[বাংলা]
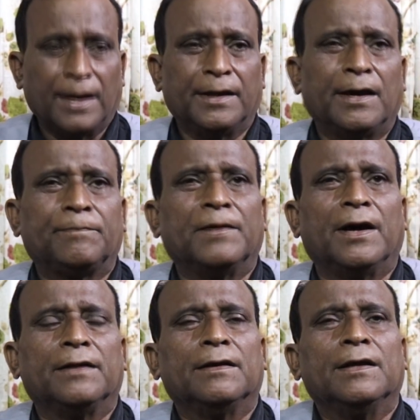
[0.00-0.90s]
এই
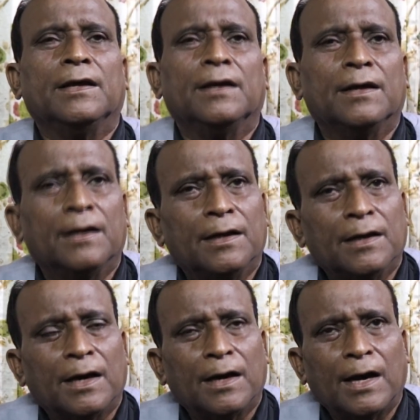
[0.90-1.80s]
আপনার
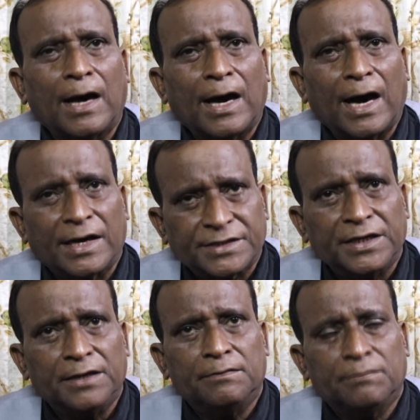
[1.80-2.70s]

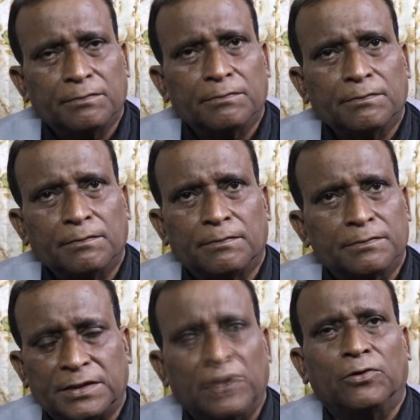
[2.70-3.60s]
হাসি
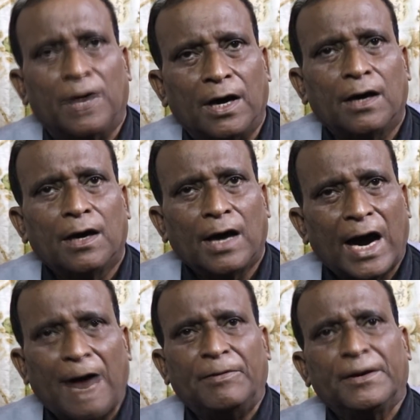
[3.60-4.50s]
ছিল না
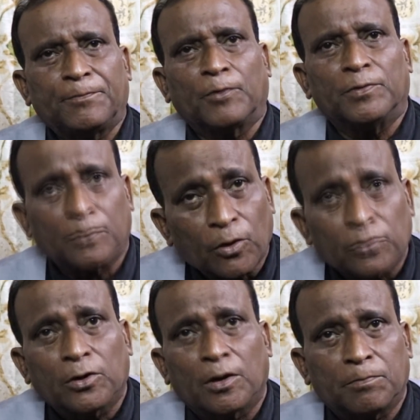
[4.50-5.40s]
আবেগপ্রবণ
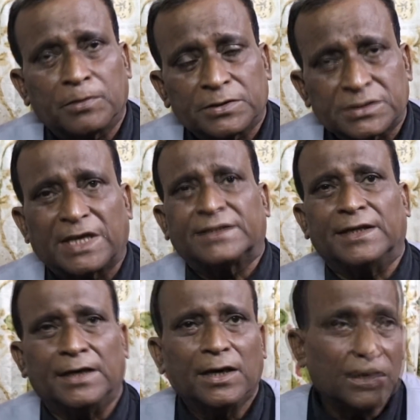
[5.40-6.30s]
ঘটনার সাথে
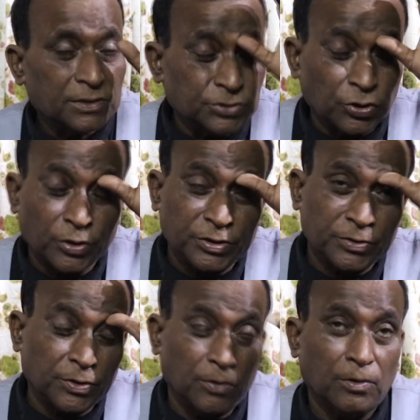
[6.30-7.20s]
জড়িত
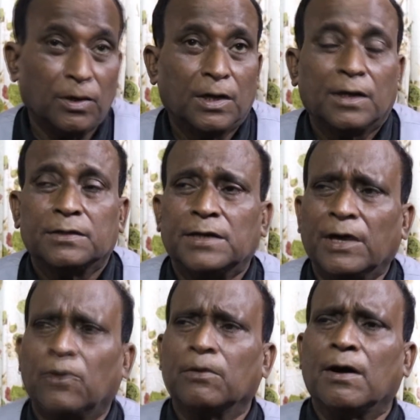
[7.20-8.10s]
ছিল
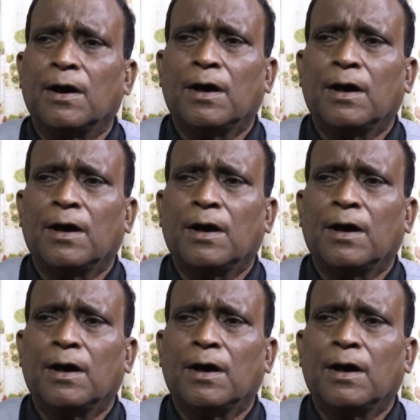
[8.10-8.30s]
যাই হোক